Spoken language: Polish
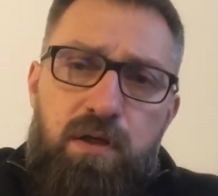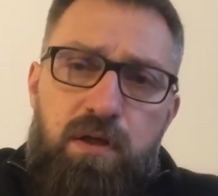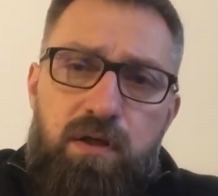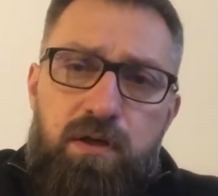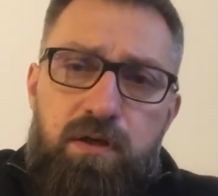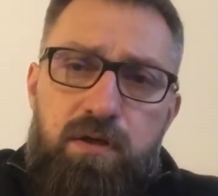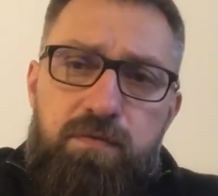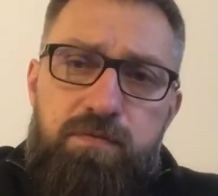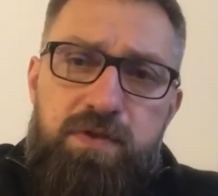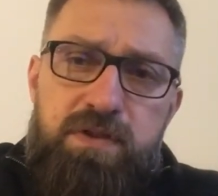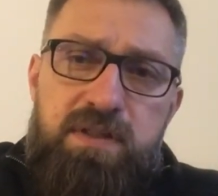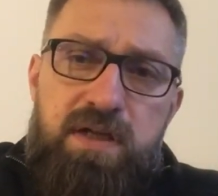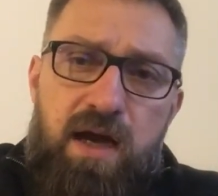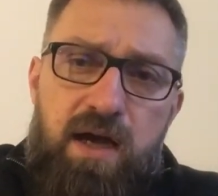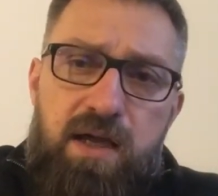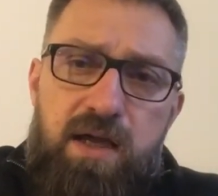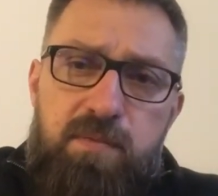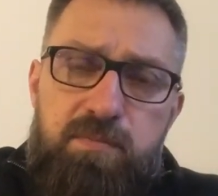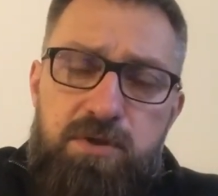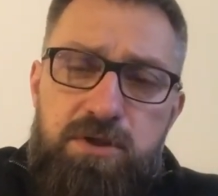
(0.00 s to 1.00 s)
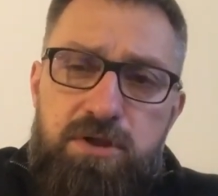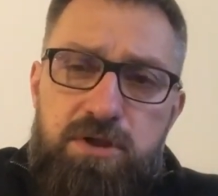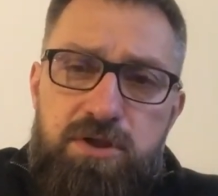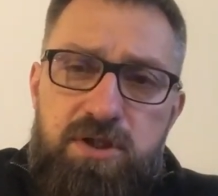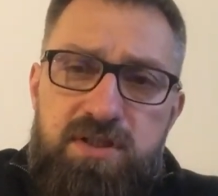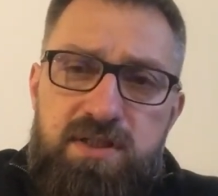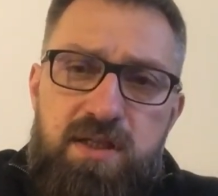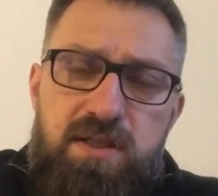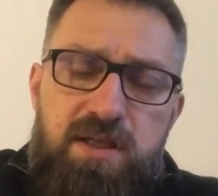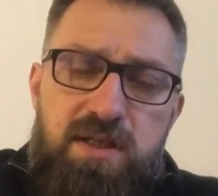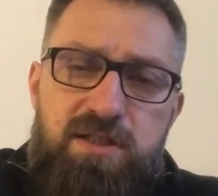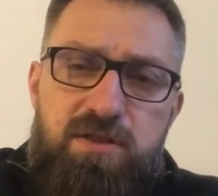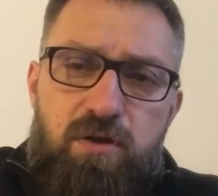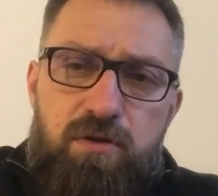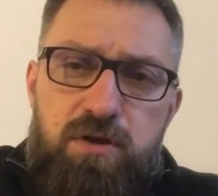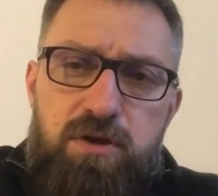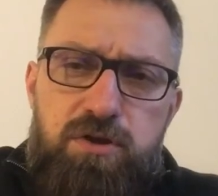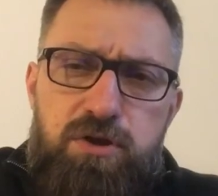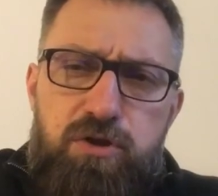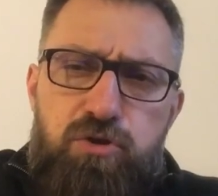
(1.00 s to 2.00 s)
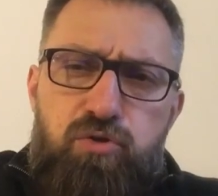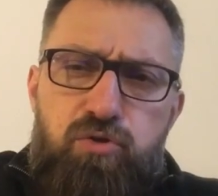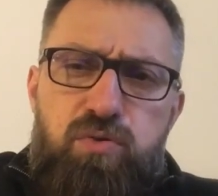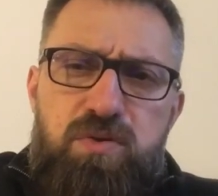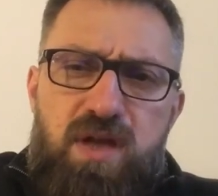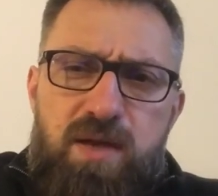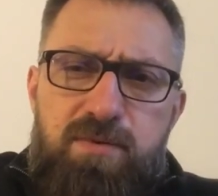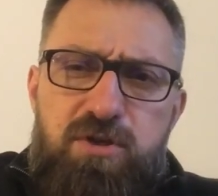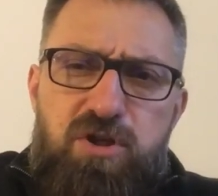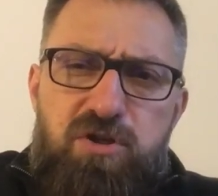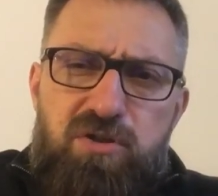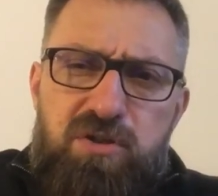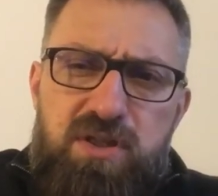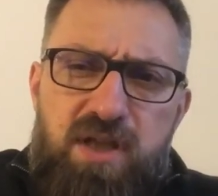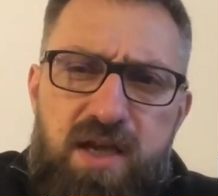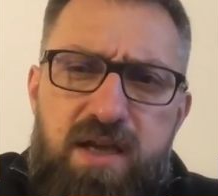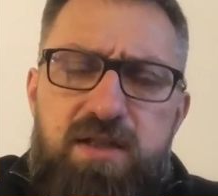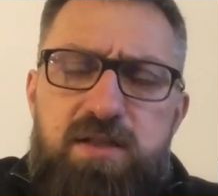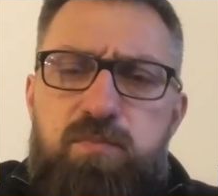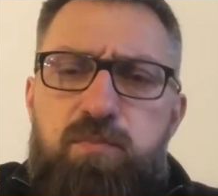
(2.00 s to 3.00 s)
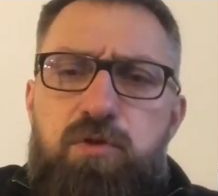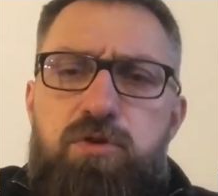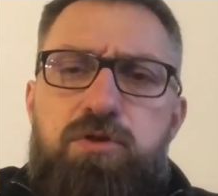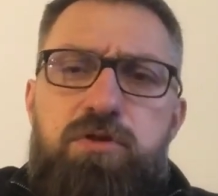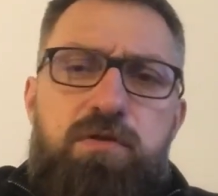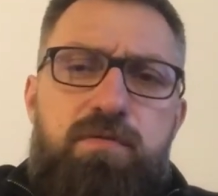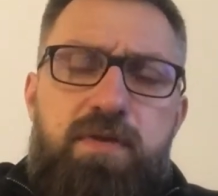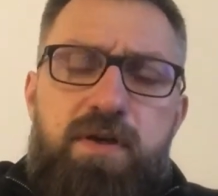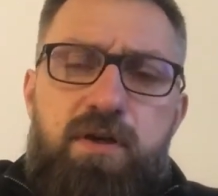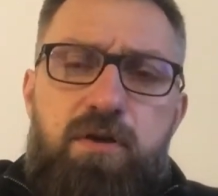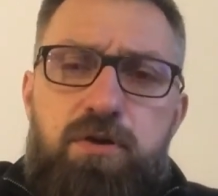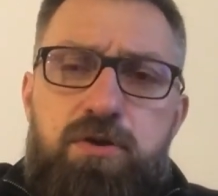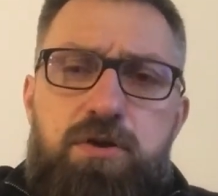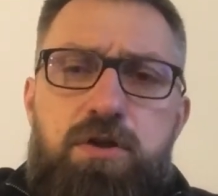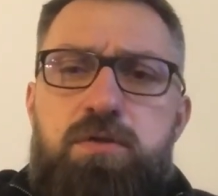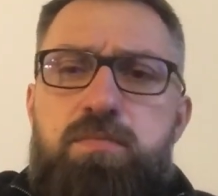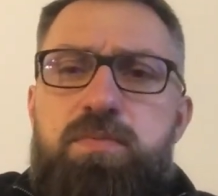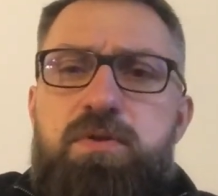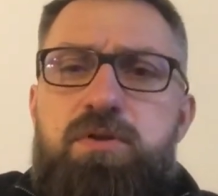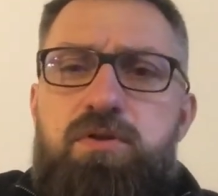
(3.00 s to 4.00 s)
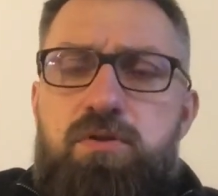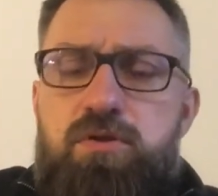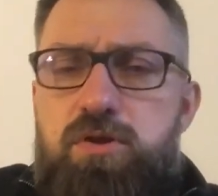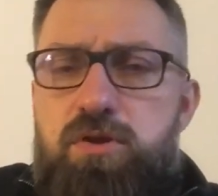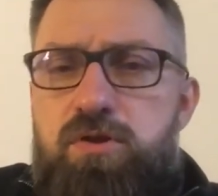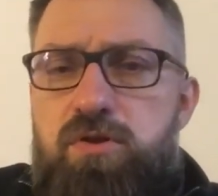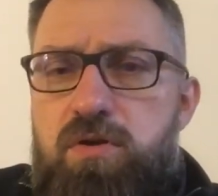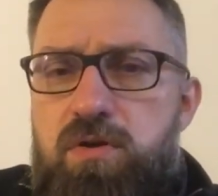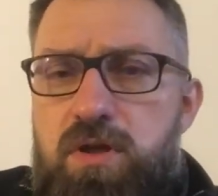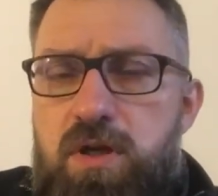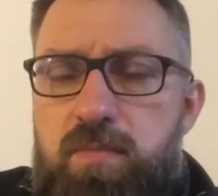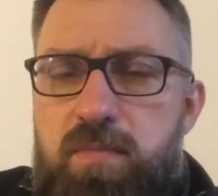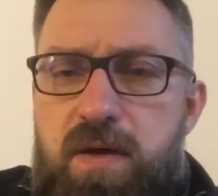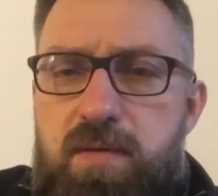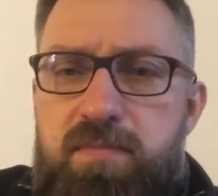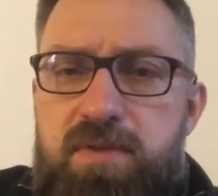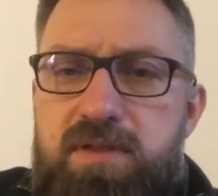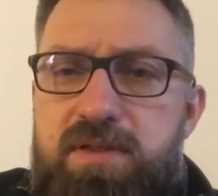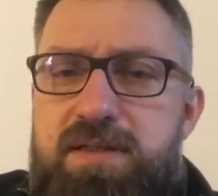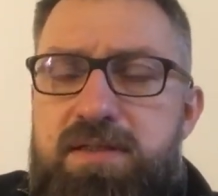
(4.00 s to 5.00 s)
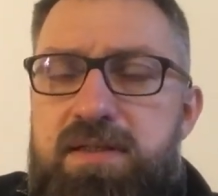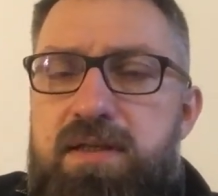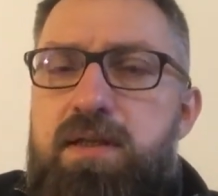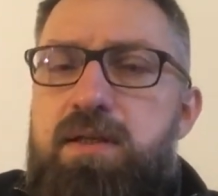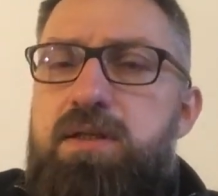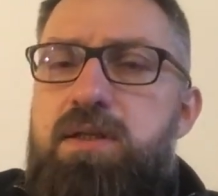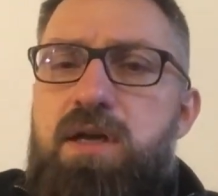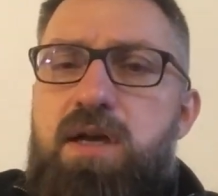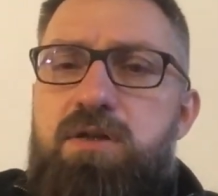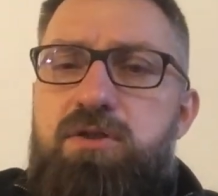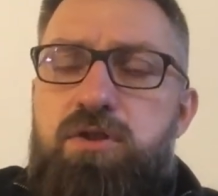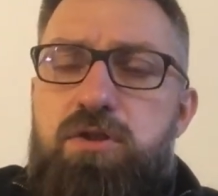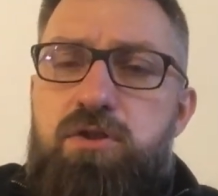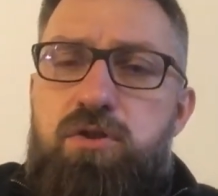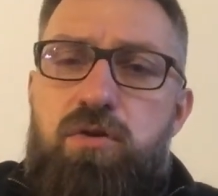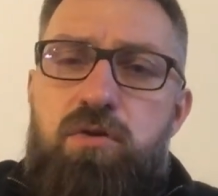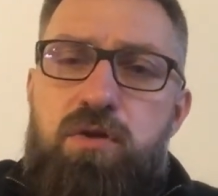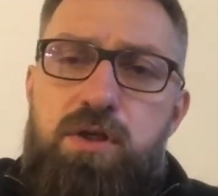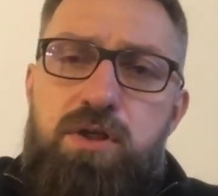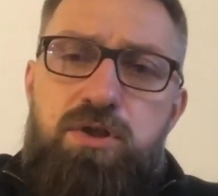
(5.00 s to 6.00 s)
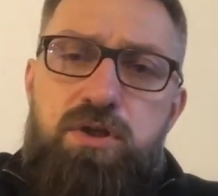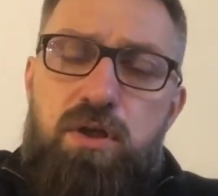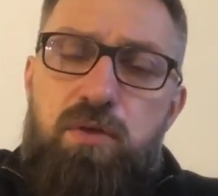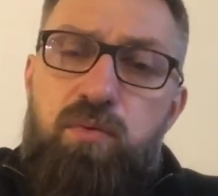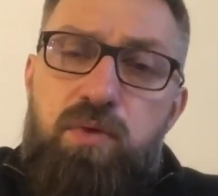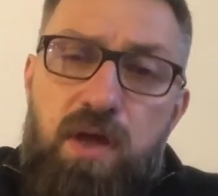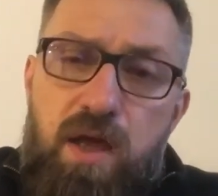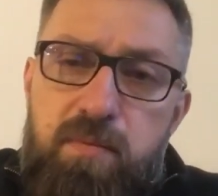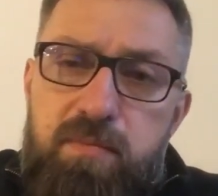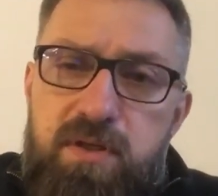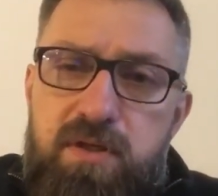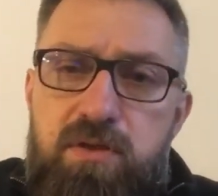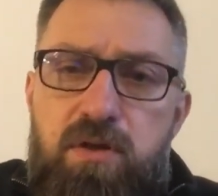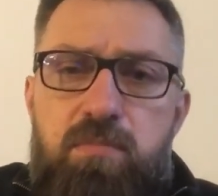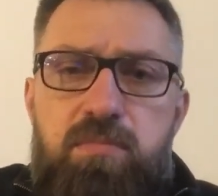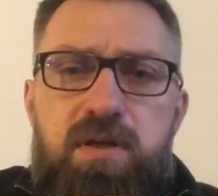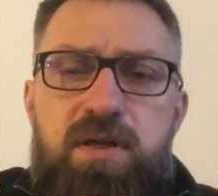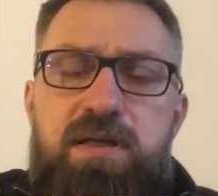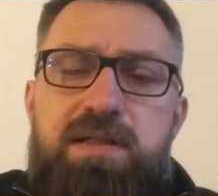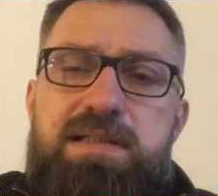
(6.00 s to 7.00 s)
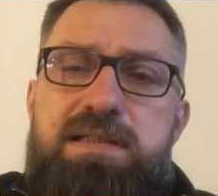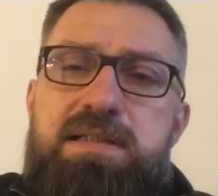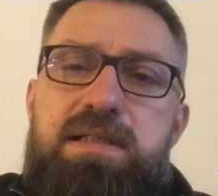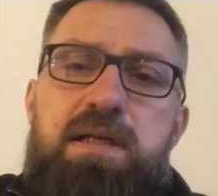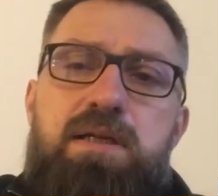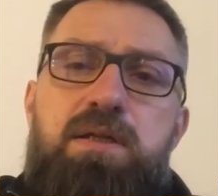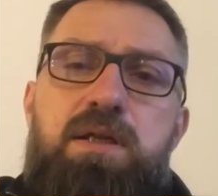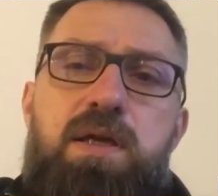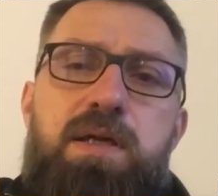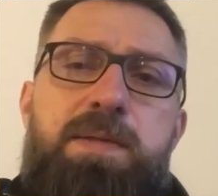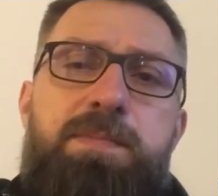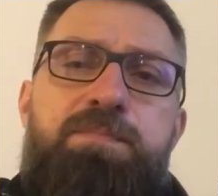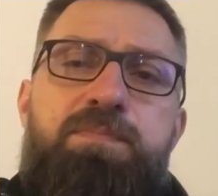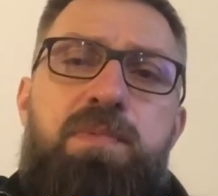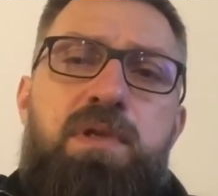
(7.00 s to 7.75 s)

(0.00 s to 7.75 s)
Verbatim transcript: I wydaje mi się, że z jednej strony gdzieś czujemy, że to nie jest możliwe, i chociażby to, że ciągle mamy kazania, że ciągle szanujemy dobre kazania,